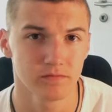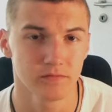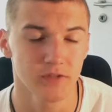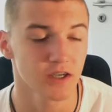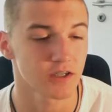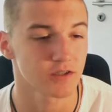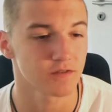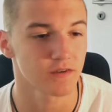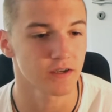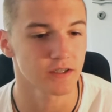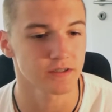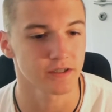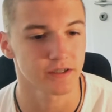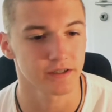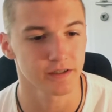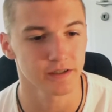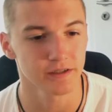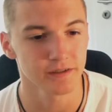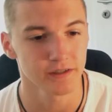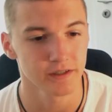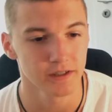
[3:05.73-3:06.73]
ja, das war's
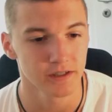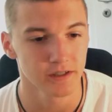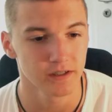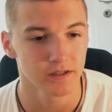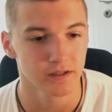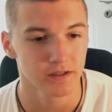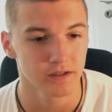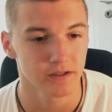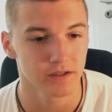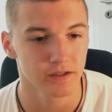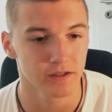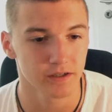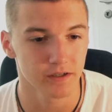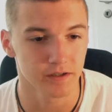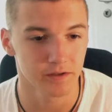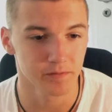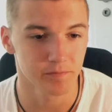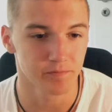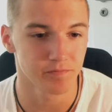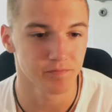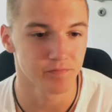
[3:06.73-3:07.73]
eigentlich.
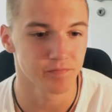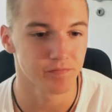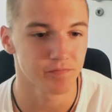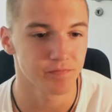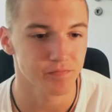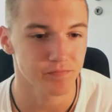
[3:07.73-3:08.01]
Ähm,